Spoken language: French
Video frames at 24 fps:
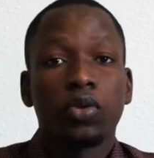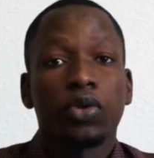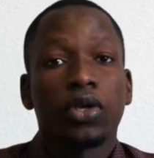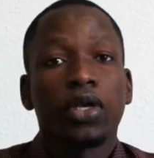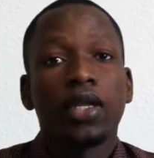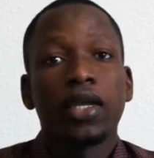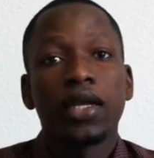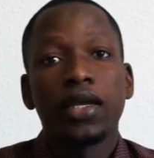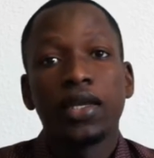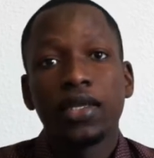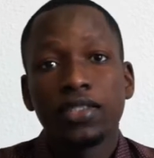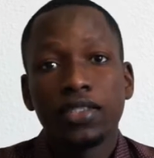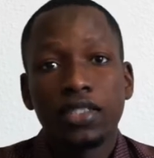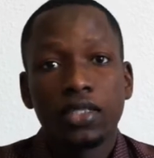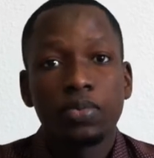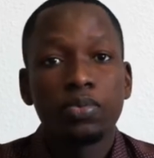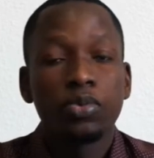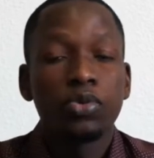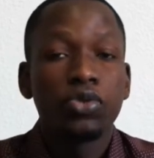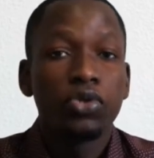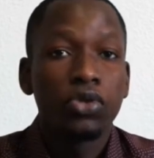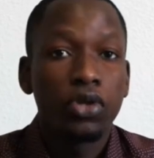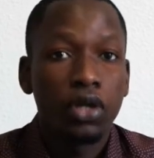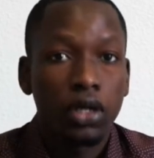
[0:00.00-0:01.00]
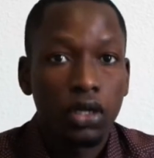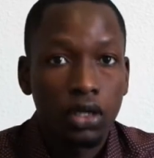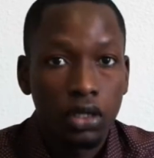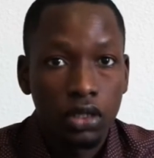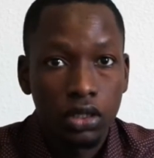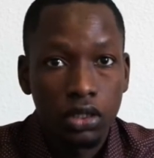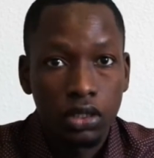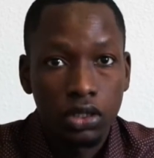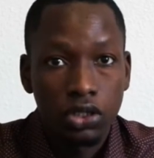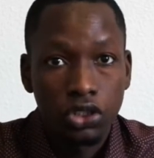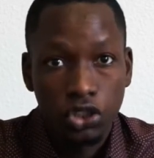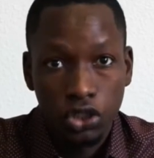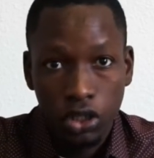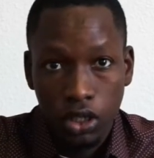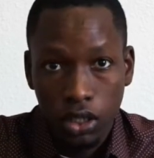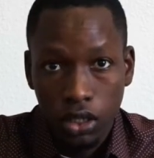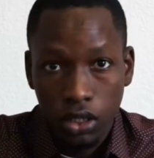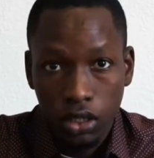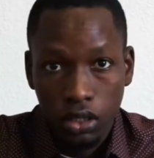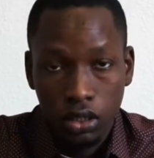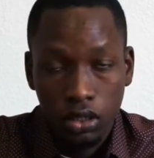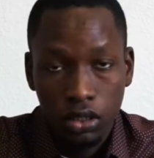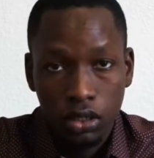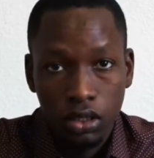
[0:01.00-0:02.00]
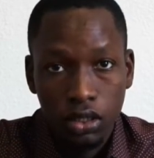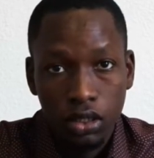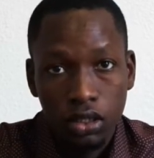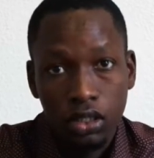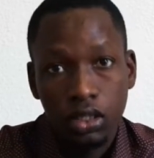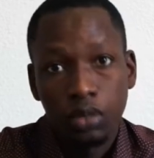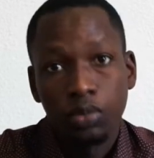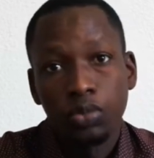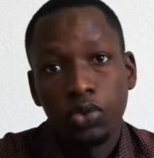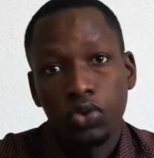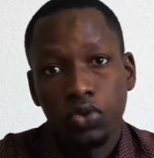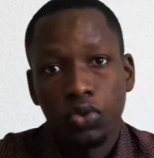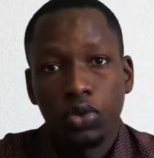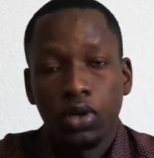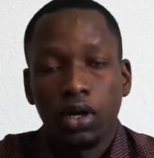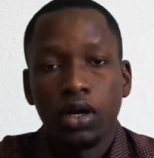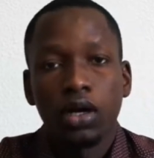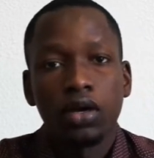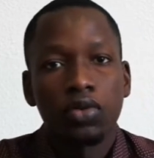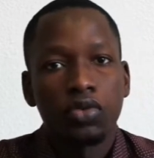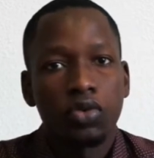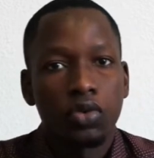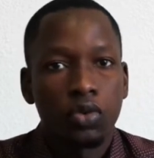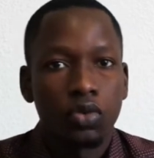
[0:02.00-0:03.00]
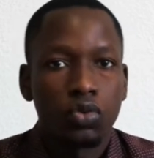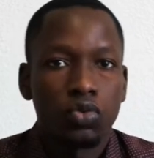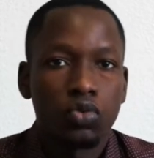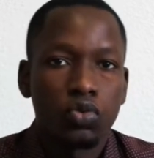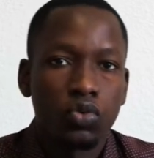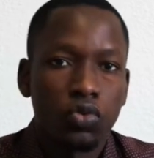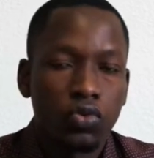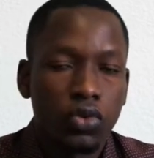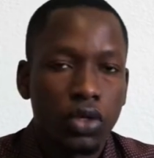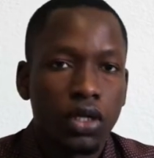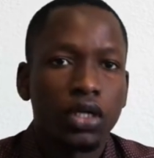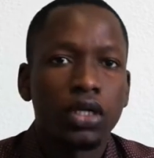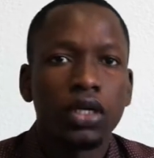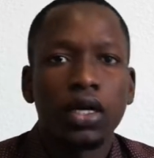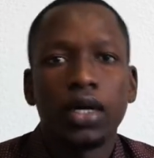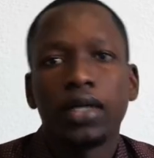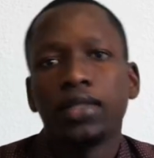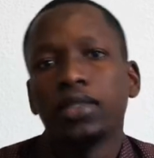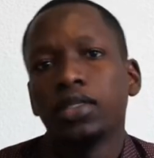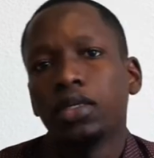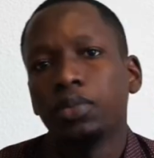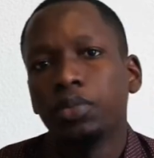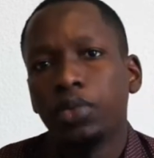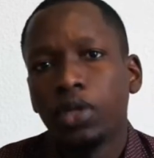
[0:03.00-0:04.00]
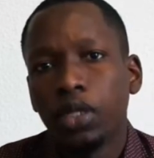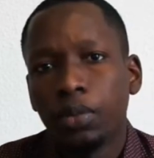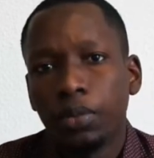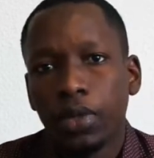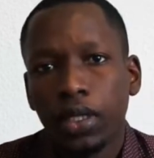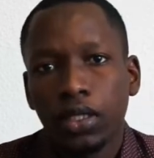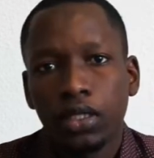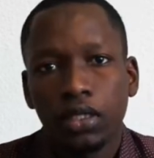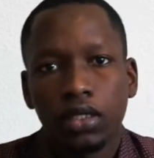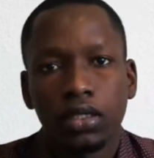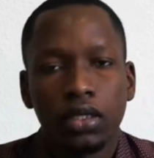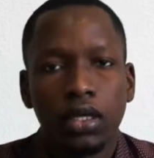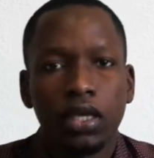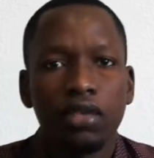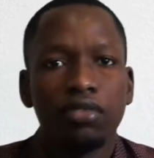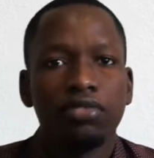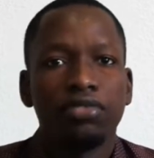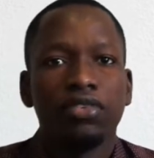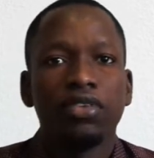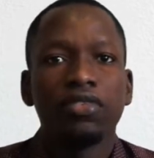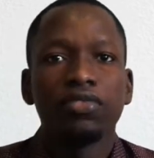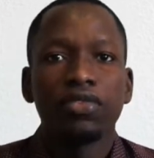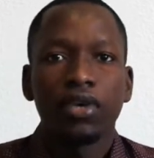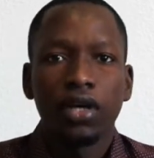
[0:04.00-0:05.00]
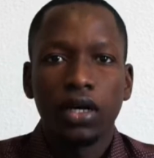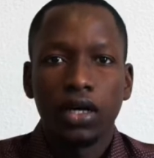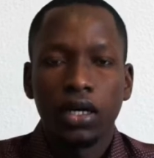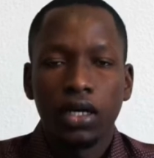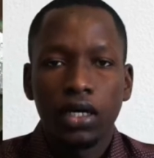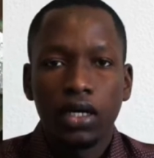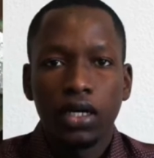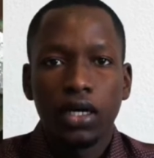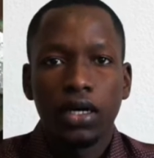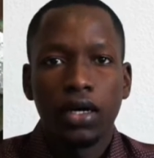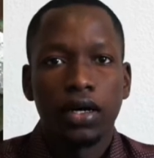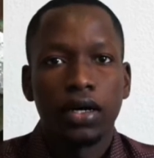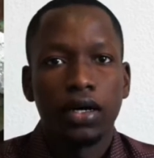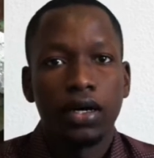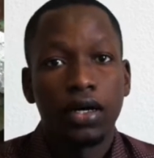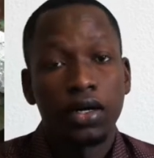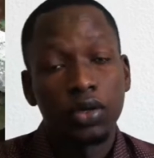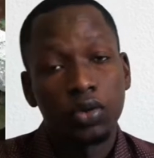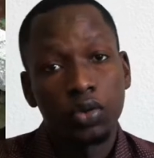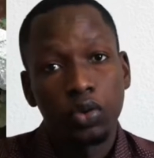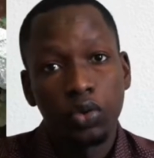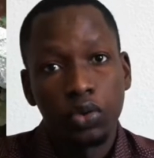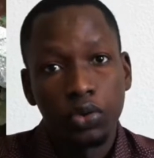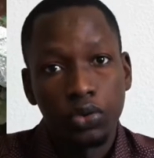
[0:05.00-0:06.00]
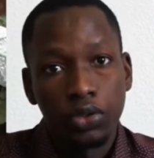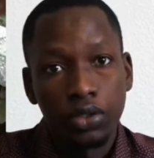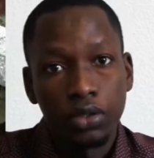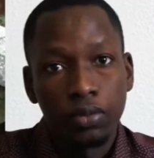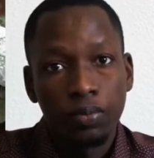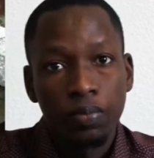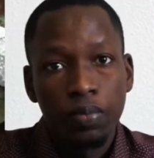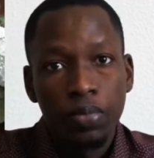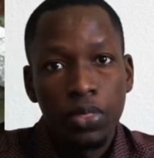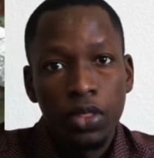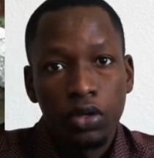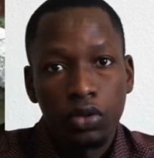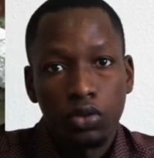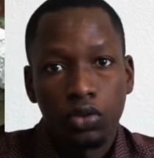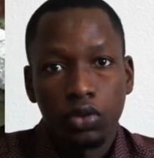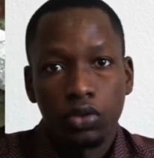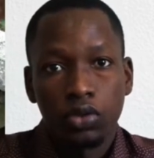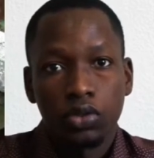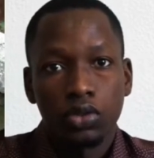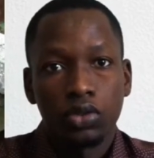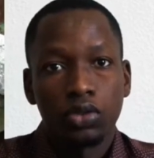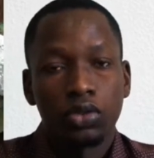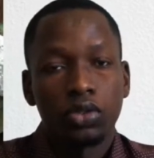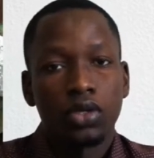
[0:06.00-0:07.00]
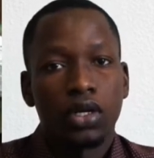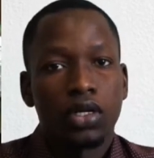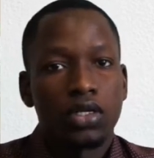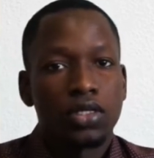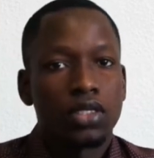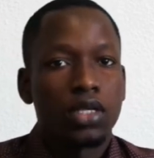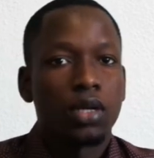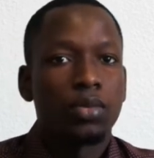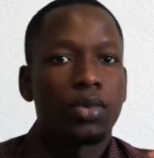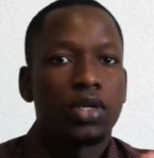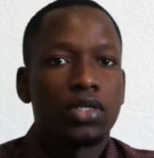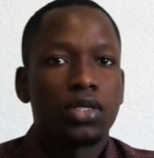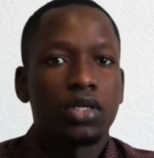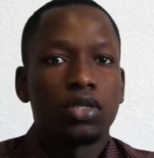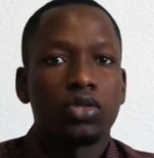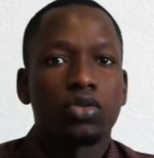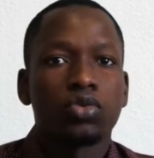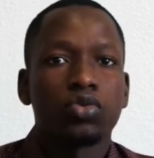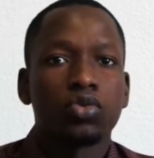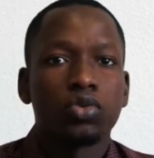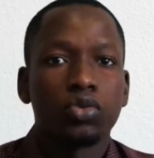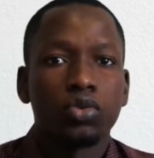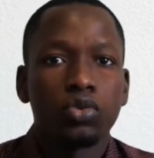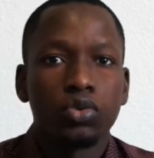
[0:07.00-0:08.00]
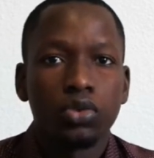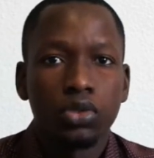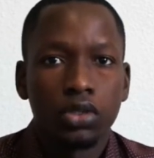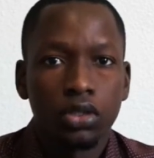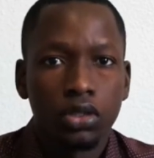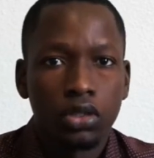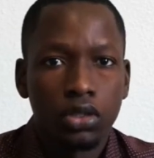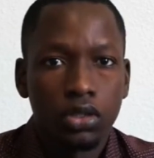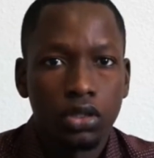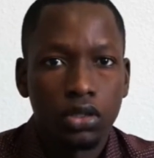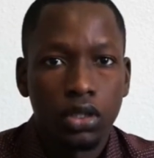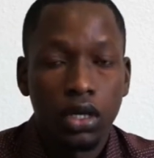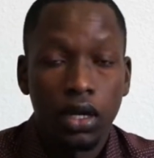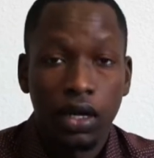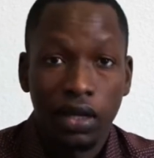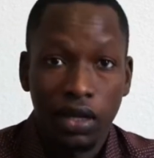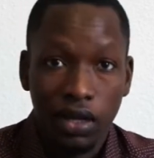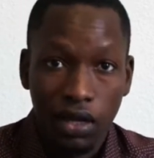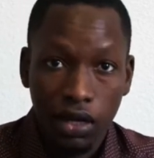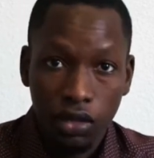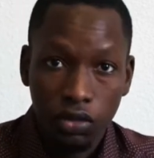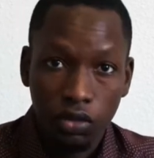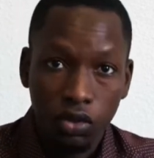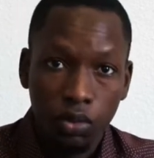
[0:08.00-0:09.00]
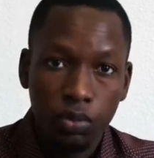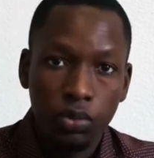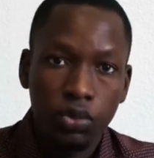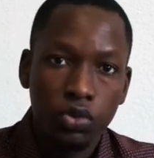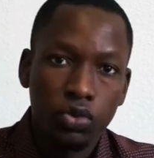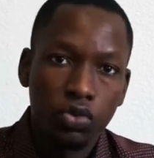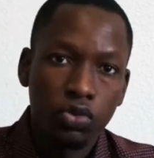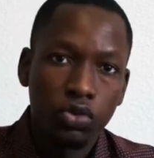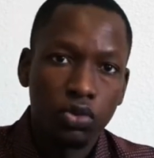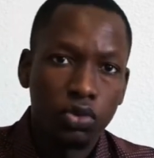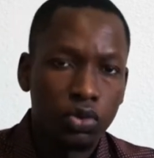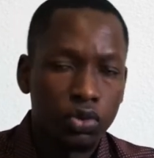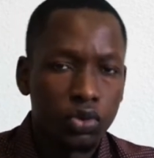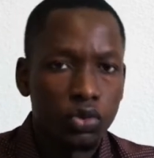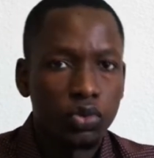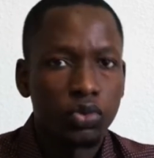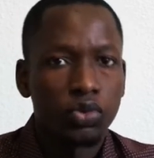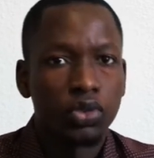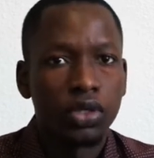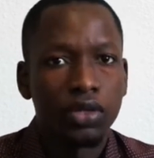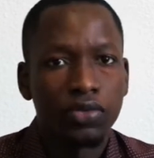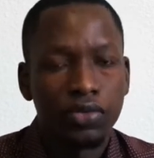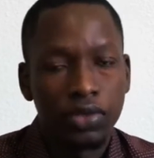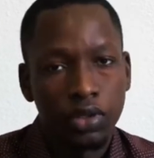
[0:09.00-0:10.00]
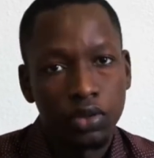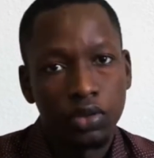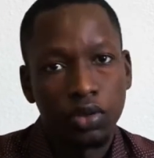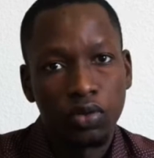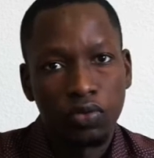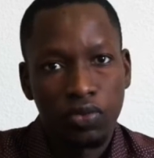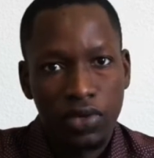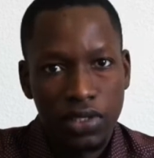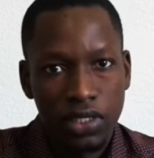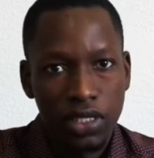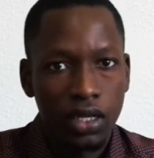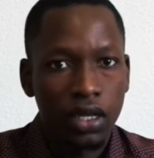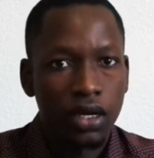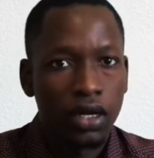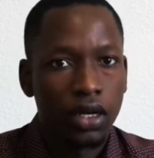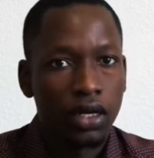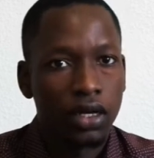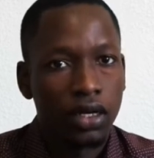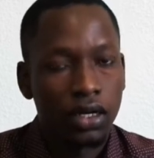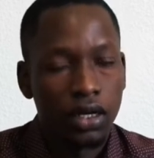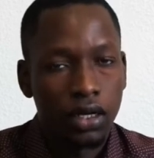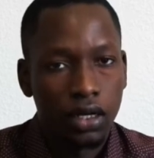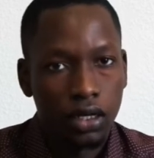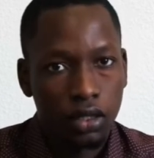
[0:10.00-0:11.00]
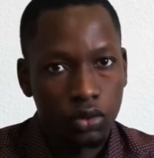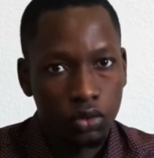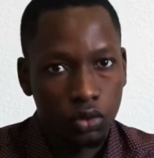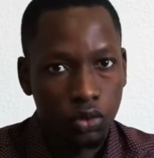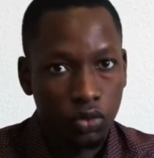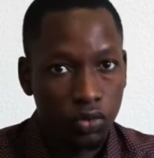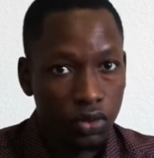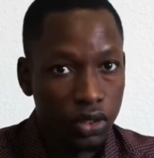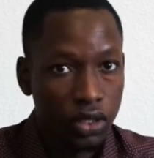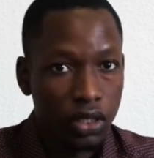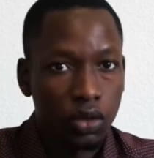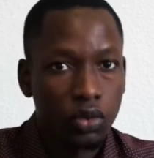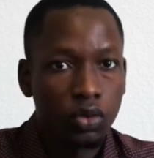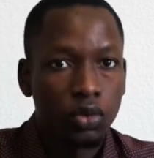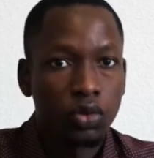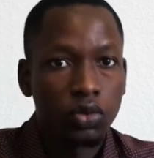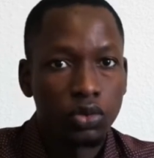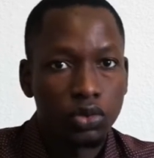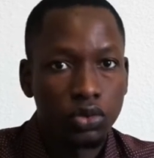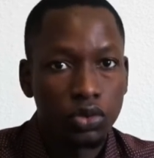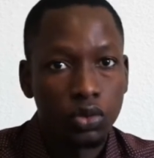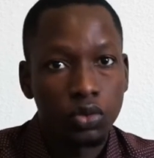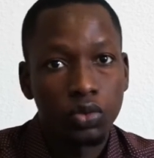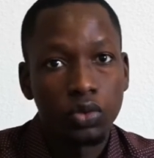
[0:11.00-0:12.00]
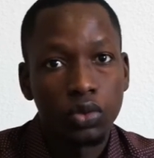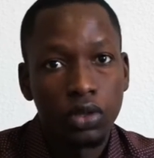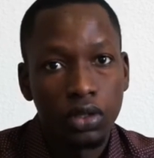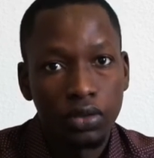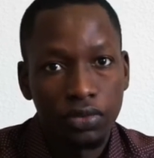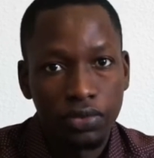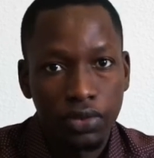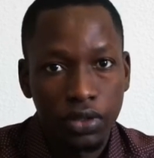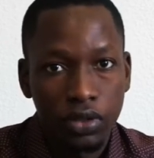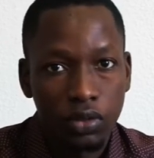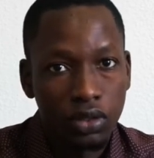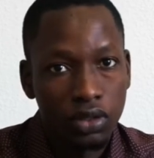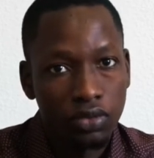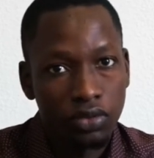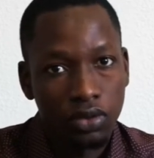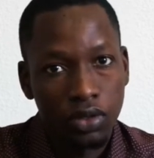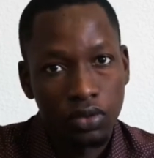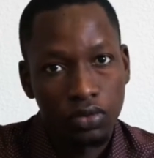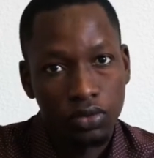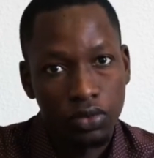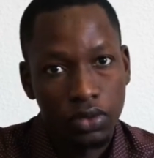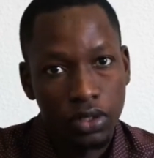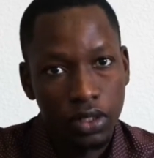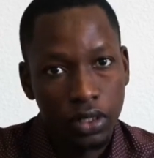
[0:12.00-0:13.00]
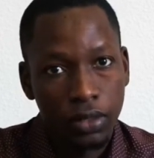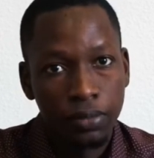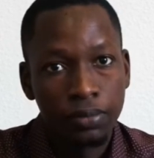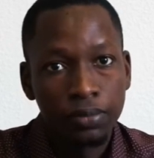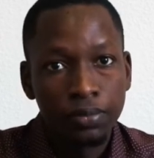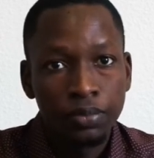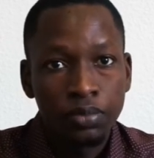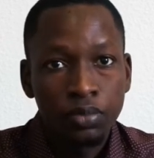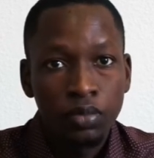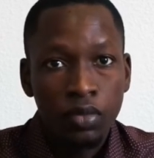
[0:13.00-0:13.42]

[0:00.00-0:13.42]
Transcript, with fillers: Donc, il en existe plusieurs euh, genres qui mesurent environ souvent 1 à 2 mm et vivent en, colonie, donc euh, en s'amassant sous en grand nombre au-dessus des feuilles, donc facile à, retrouver dès qu'on secoue les feuilles, on les voit voler.